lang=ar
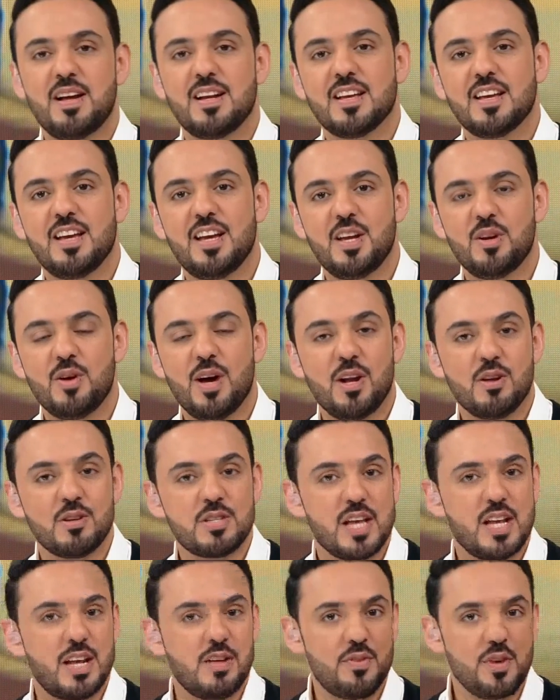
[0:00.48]
الخير واهلا
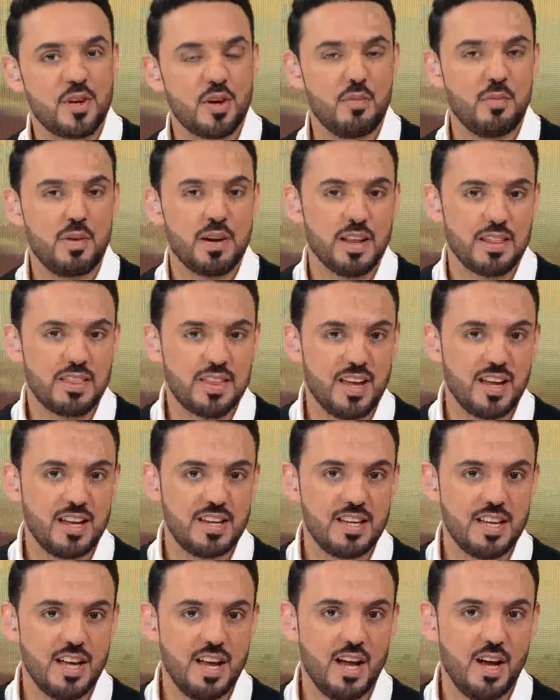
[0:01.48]
وسهلا فيكم مره
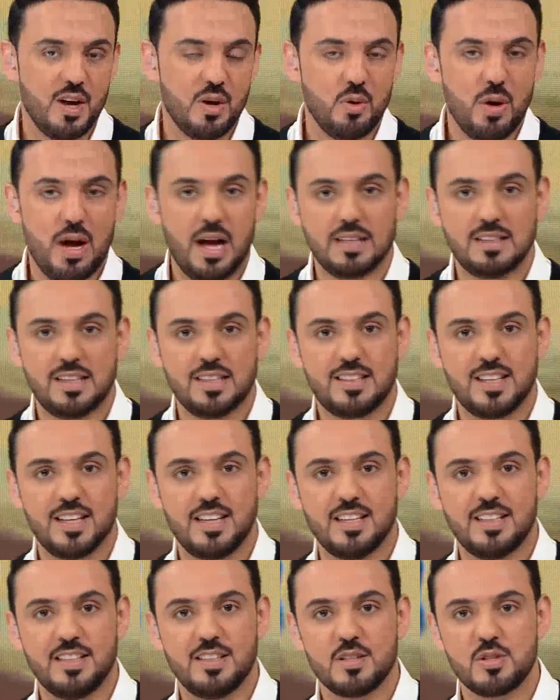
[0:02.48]
ثانيه
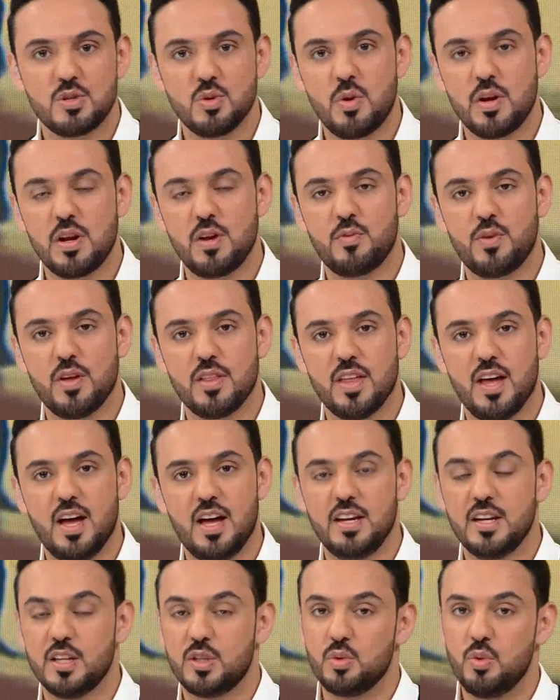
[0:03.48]
وعاده صور
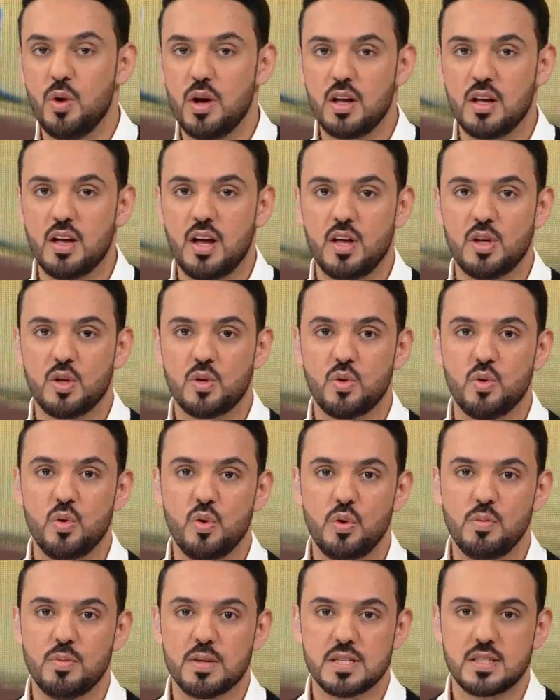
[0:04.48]
الفضاء نتوقع
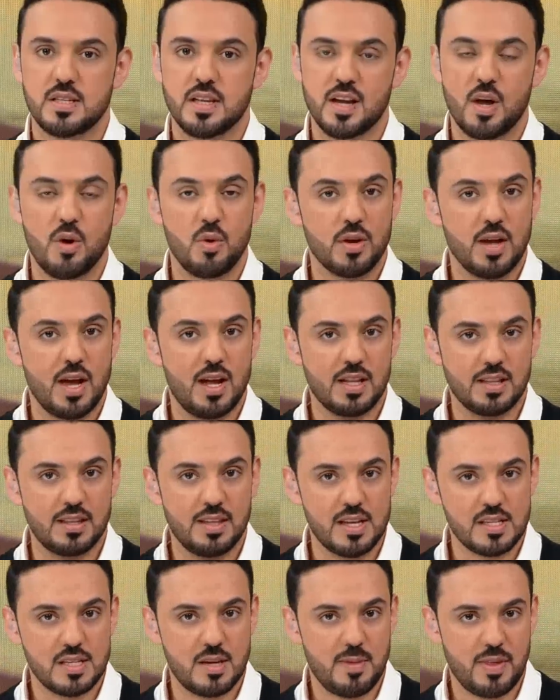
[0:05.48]
يكون مصدرها وكاله
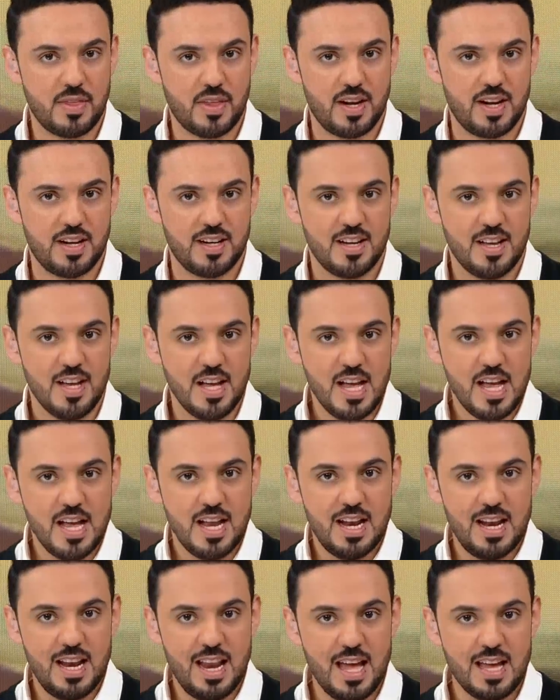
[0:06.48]
ناسا مثلا
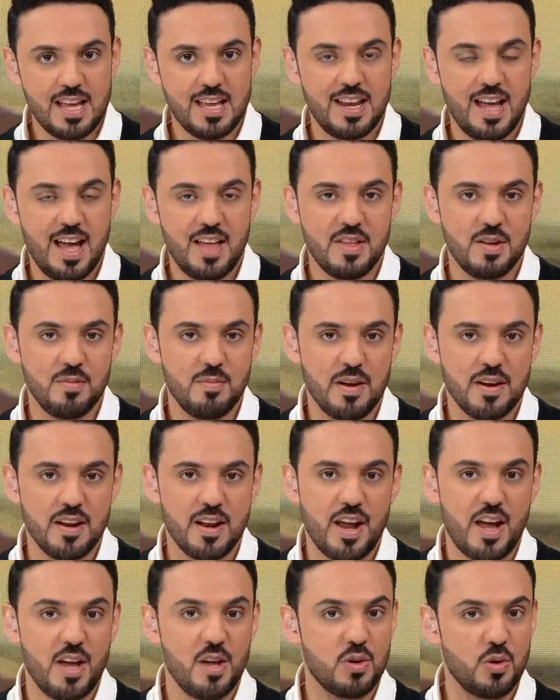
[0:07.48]
لكن هذه المره
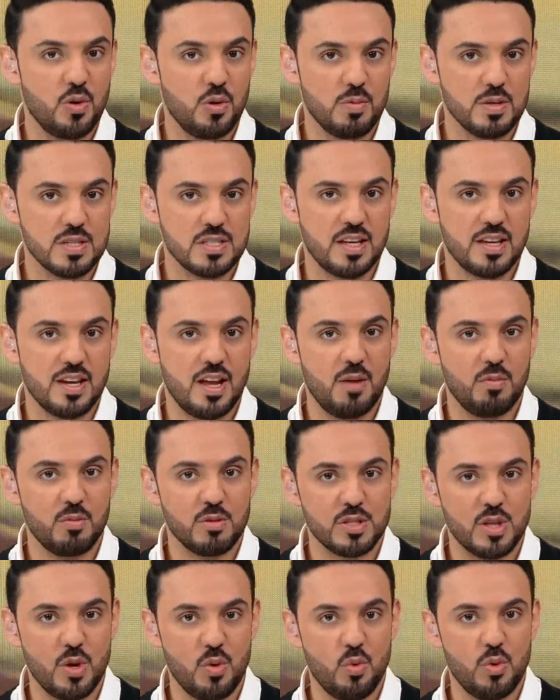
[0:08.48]
راح يكون مصدرها
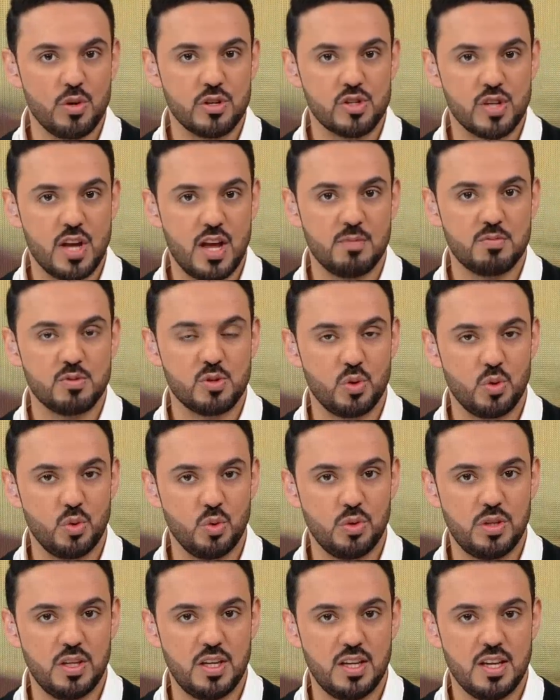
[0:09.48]
مصور شاب
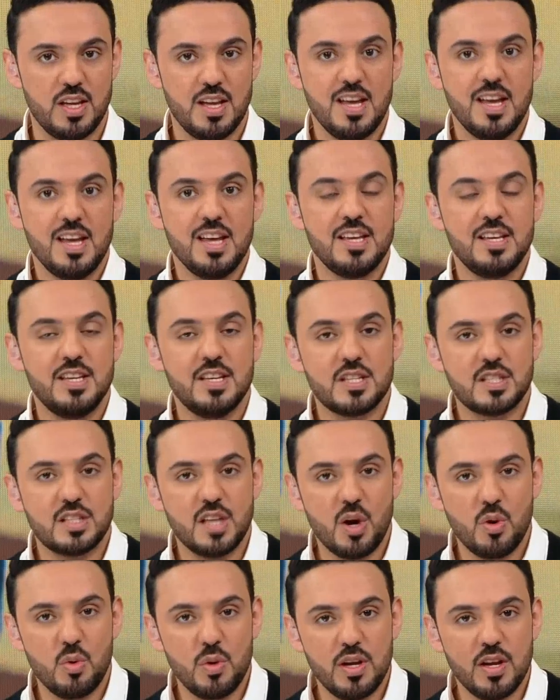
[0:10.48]
سعودي
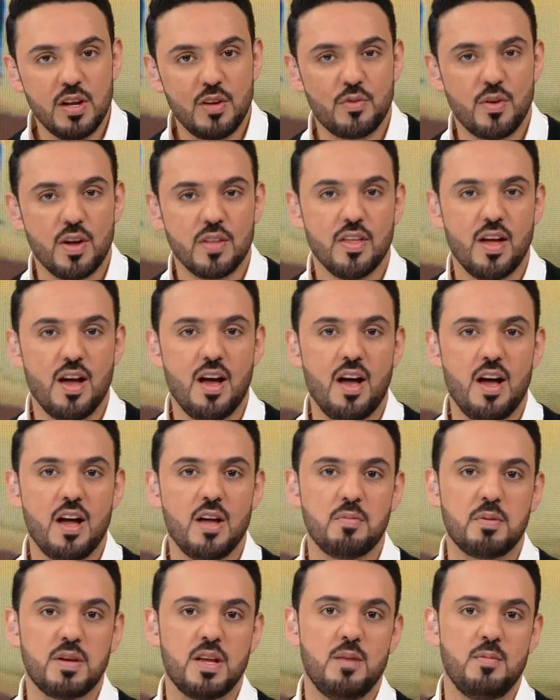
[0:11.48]
يستهويه
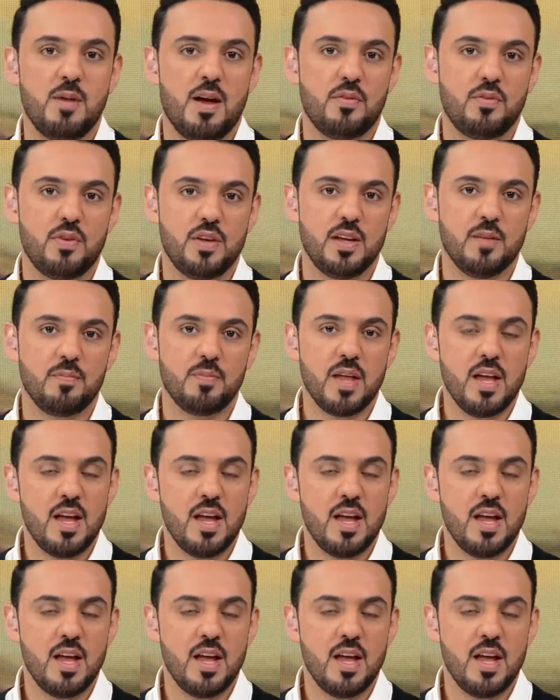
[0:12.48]
الفضاء بكل ما فيه.